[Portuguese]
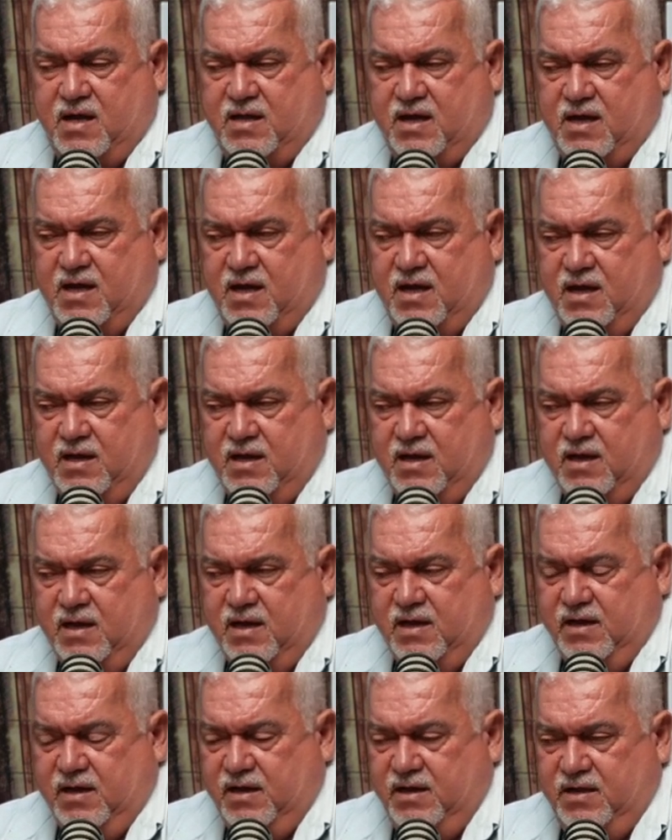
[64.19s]
na, na,
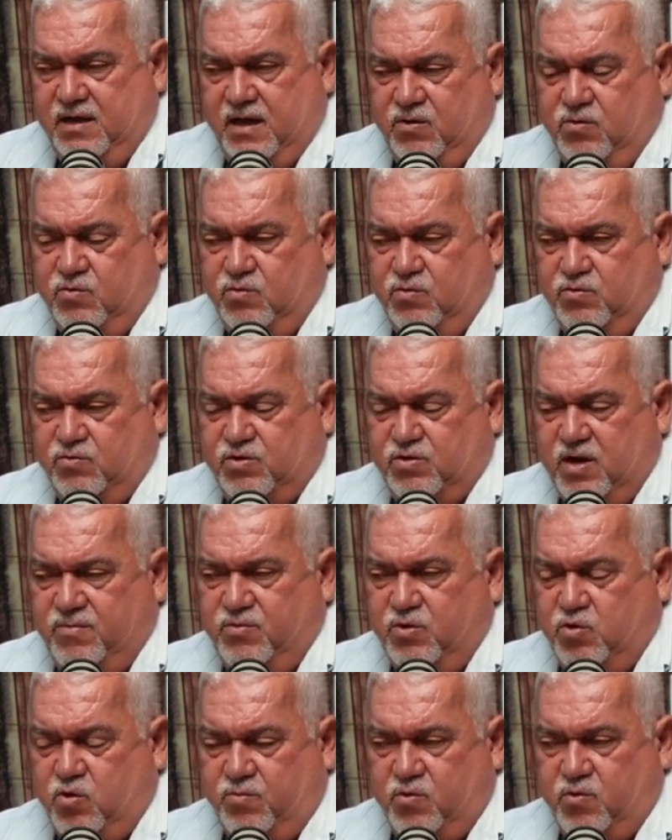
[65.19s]
em nenhum
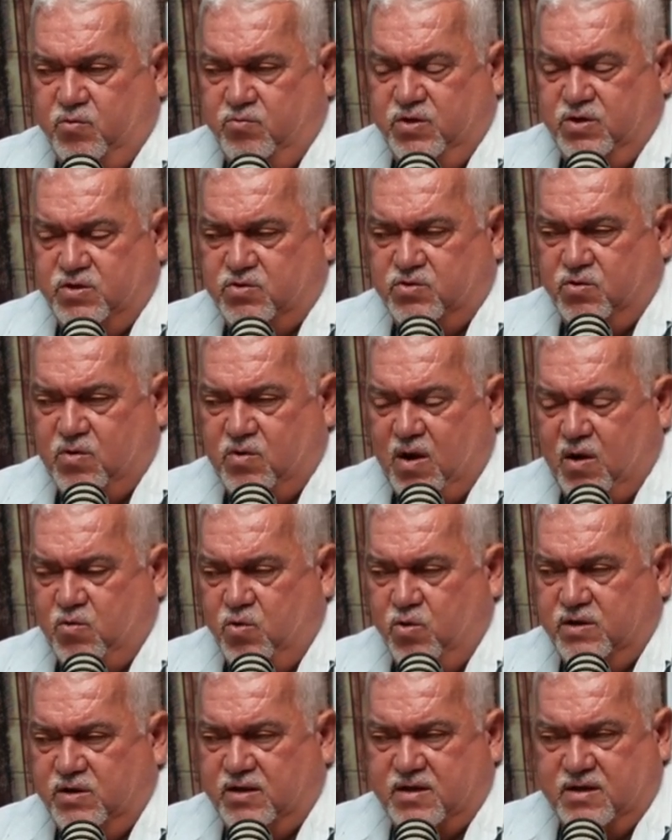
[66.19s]
termo de compromisso ou um
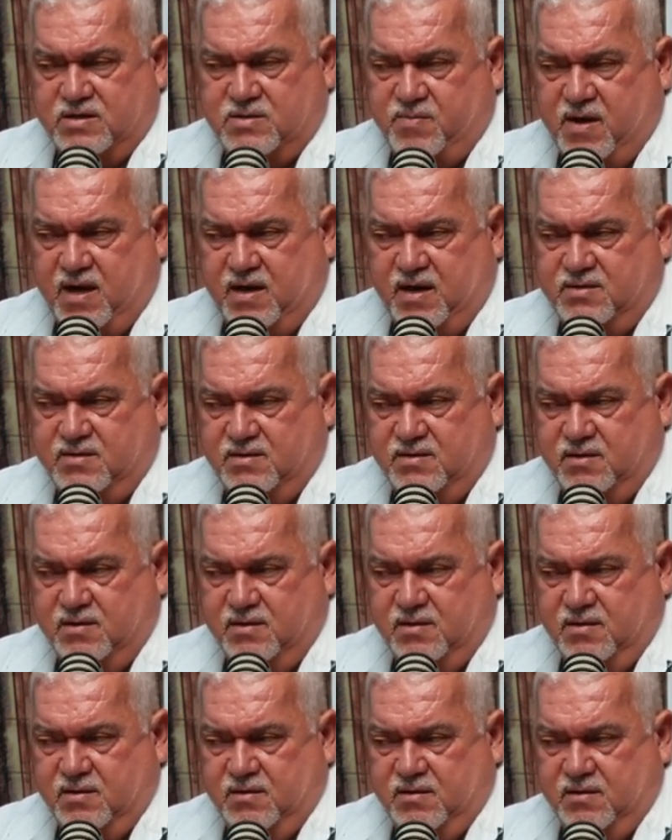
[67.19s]
acordo entre as partes.
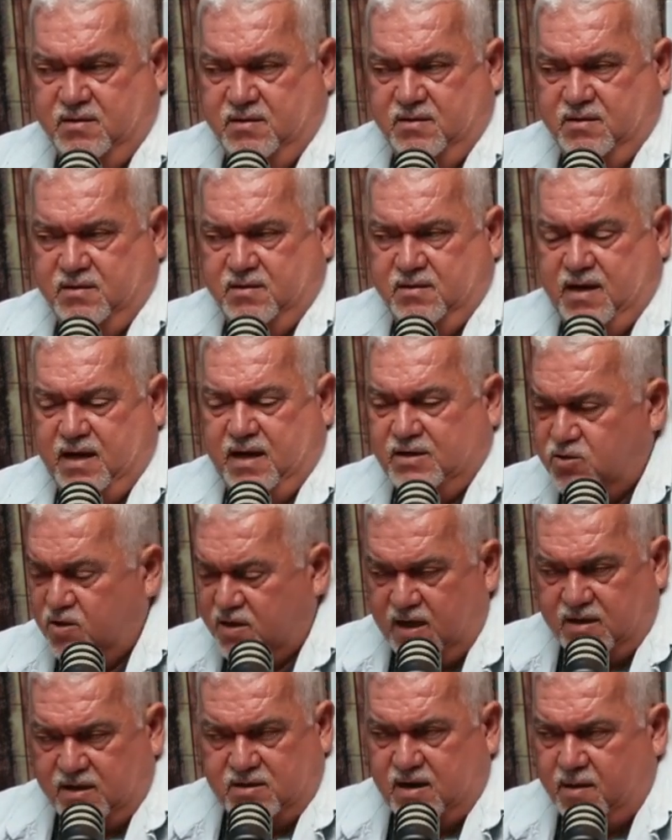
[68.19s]
É a
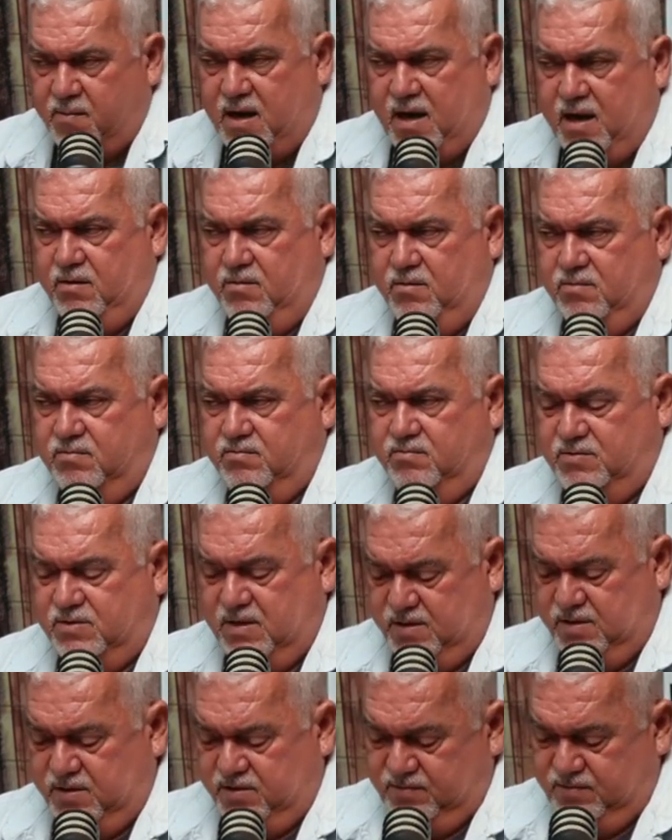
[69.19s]
jornada de trabalho,
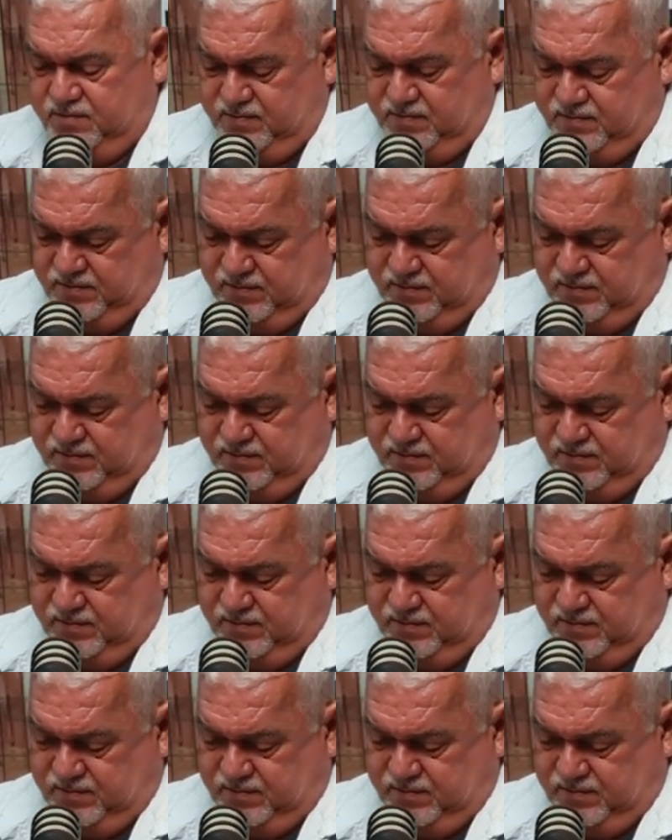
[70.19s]
entendeu?